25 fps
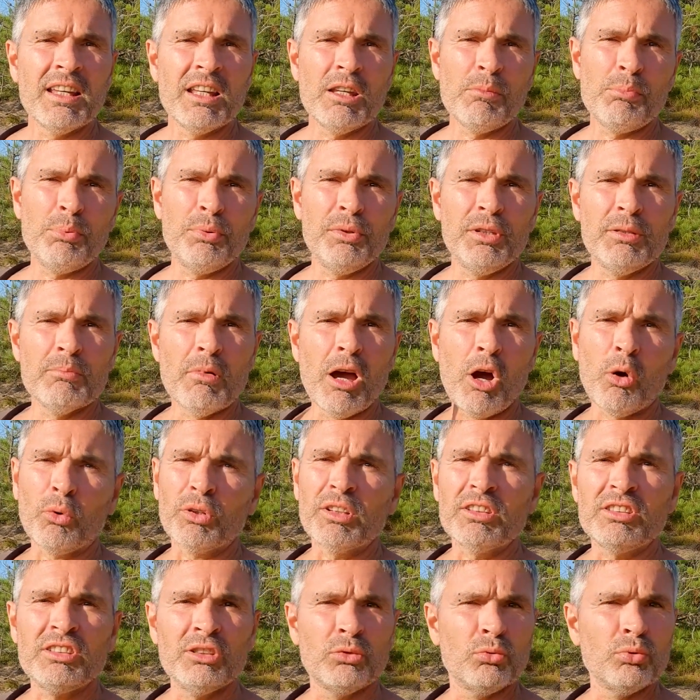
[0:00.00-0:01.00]
Et puis ben,
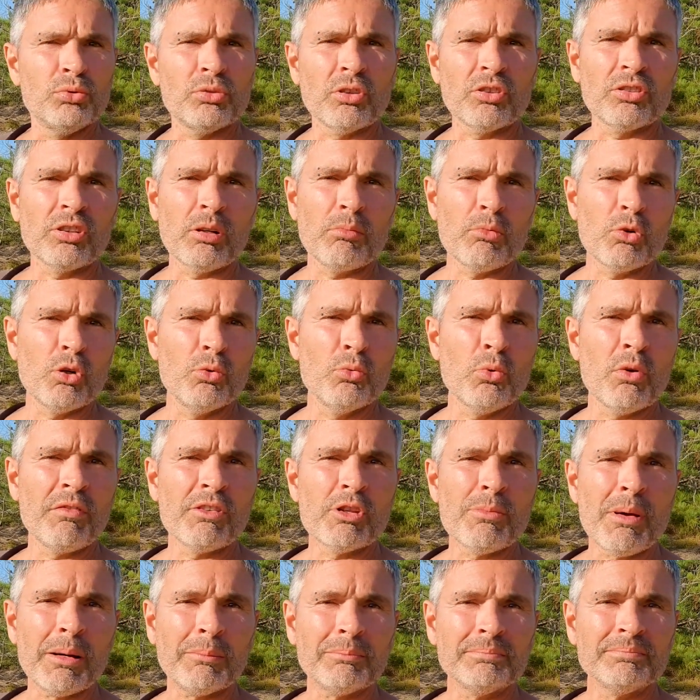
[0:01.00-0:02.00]
on décide tous ensemble où on
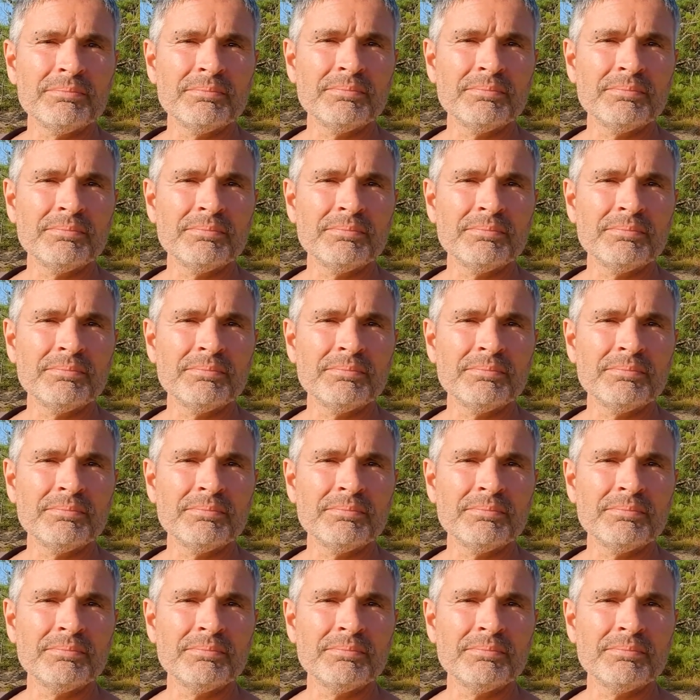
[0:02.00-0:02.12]
va demain.